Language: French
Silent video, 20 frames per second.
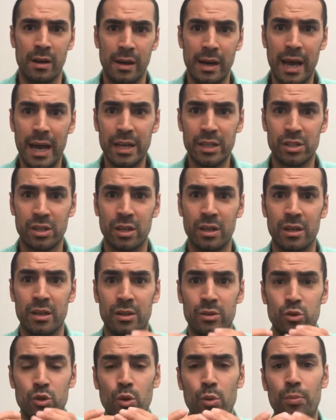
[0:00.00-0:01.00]
l'âge,
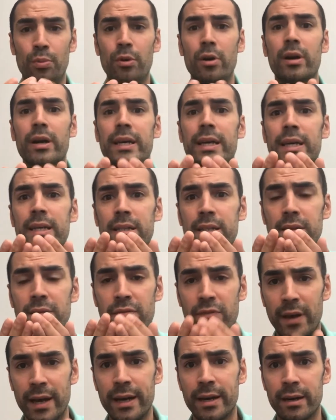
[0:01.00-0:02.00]
tu ne peux rien y
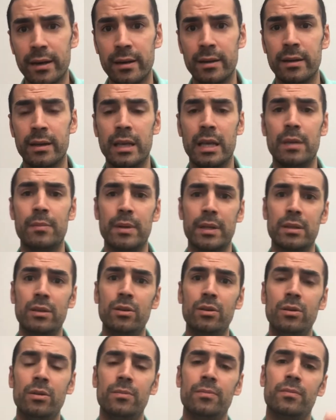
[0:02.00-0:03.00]
faire. Et
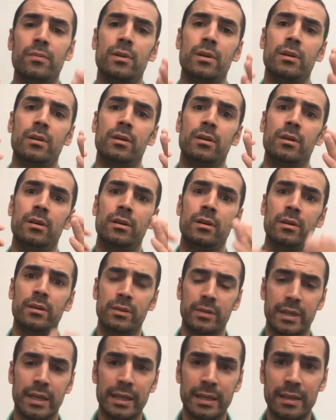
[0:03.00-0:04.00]
maintenant,
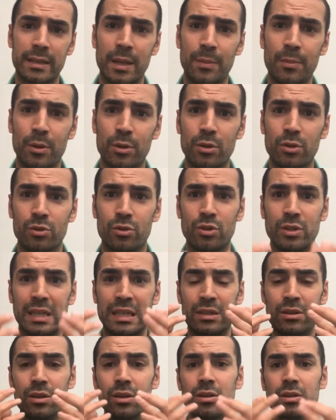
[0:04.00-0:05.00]
ce qui est très important, ce que
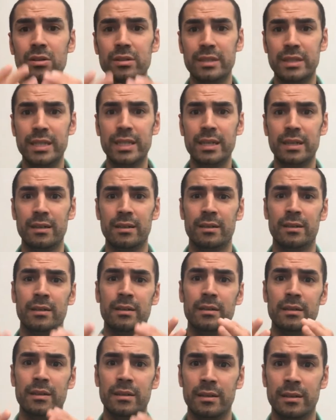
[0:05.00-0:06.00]
j'adore dire,
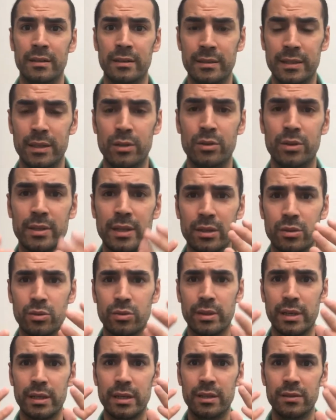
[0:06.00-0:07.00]
c'est une citation
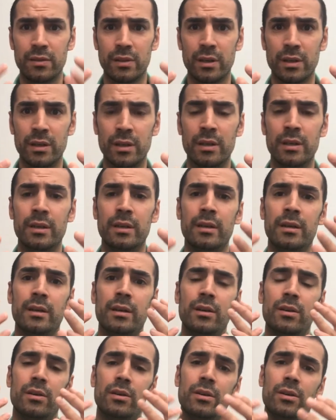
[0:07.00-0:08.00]
d'un livre
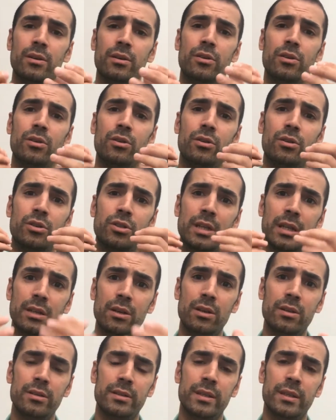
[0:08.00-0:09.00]
euh, que, que
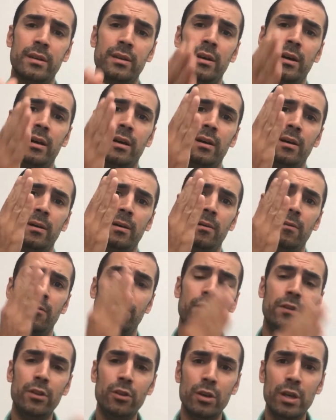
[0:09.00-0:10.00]
j'adore, c'est
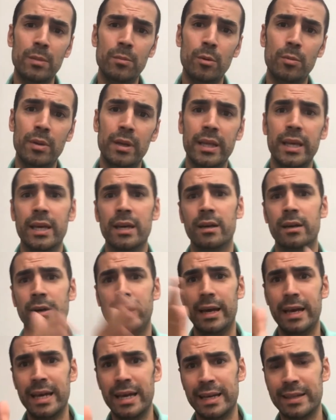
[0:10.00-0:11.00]
Fais de l'immobilier
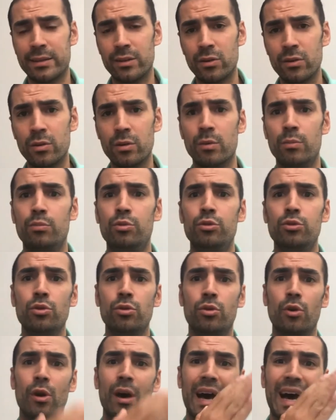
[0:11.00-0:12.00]
et attends, plutôt
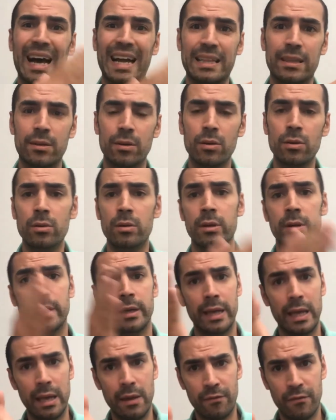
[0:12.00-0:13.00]
que attends
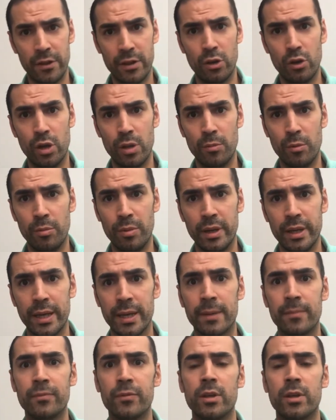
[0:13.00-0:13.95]
et fais de l'immobilier.